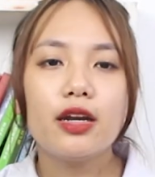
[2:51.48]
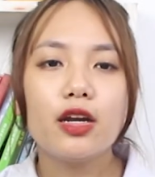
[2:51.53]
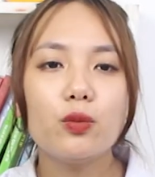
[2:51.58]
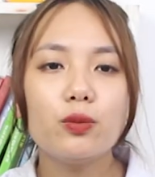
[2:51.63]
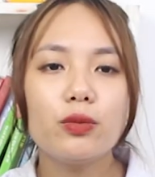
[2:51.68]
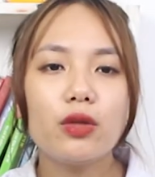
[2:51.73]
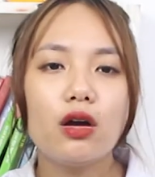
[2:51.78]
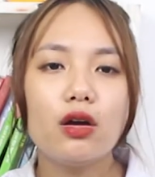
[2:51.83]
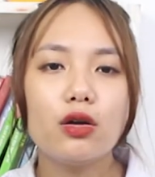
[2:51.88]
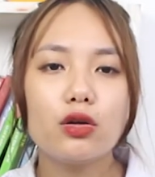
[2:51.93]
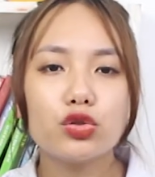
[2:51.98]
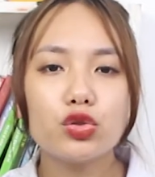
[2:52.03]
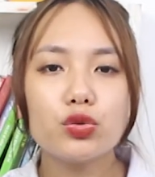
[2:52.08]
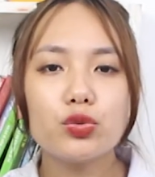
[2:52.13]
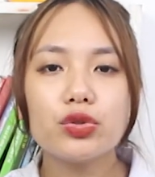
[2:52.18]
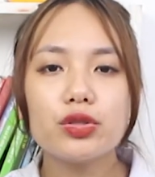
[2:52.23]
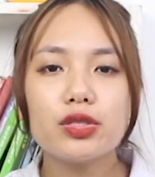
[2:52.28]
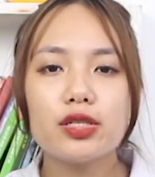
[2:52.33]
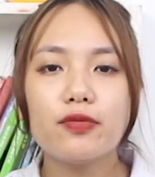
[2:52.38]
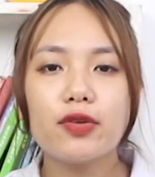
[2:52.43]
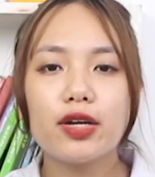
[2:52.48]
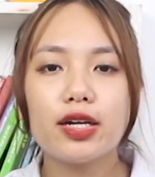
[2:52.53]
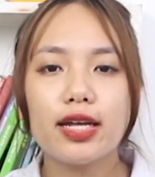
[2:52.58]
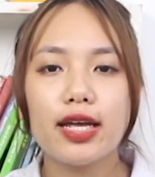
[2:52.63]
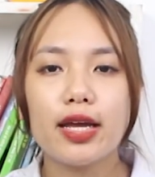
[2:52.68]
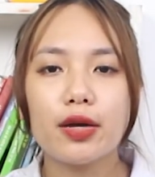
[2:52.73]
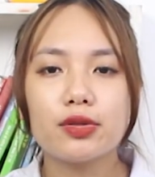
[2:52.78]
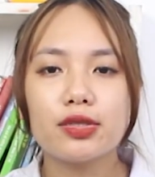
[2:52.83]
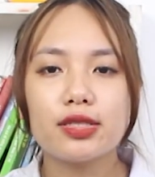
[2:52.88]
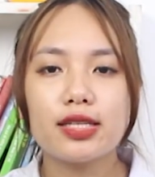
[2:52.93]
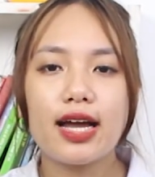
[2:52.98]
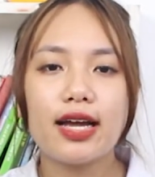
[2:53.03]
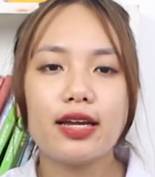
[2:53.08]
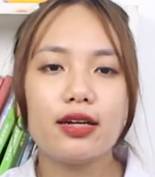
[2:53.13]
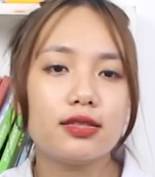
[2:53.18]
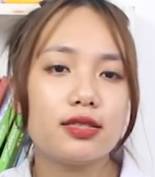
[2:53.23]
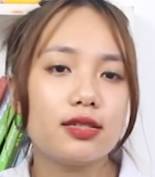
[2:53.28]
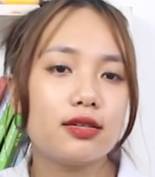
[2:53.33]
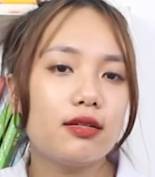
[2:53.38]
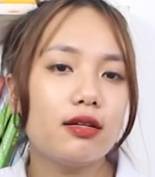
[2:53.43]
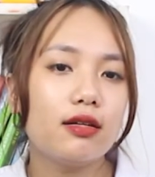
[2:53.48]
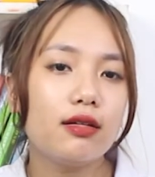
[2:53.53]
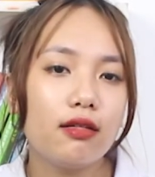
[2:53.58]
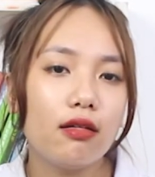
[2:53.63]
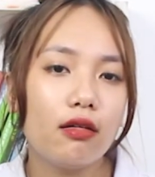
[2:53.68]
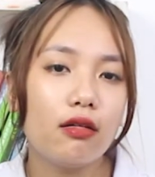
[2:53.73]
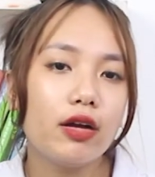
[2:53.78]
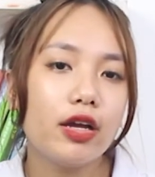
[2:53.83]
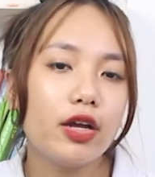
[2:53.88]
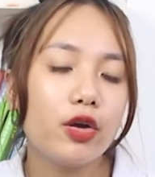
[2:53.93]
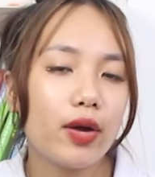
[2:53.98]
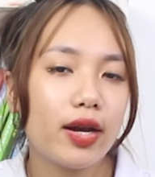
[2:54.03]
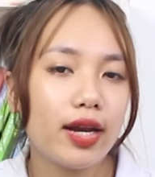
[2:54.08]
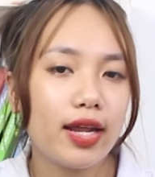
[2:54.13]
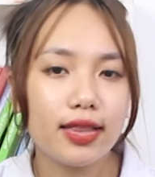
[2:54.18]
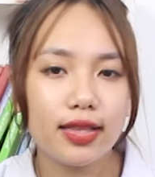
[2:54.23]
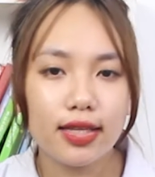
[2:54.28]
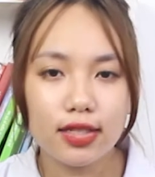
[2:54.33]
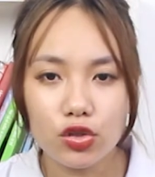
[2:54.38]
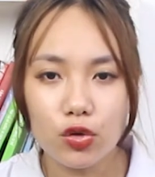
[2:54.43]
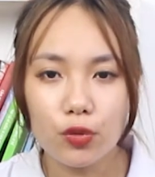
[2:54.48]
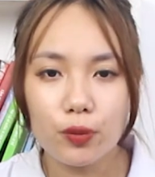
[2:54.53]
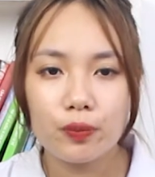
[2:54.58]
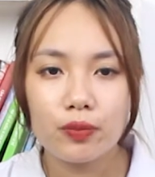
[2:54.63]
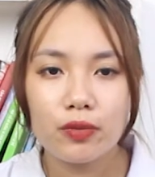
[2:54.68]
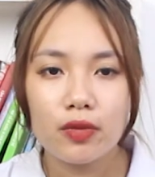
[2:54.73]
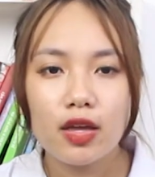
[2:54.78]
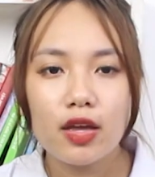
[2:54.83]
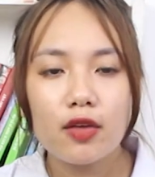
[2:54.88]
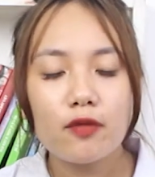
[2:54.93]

Đồng thời còn giúp cho dương vật kéo dài được sự cương cứng khi quan hệ tình dục.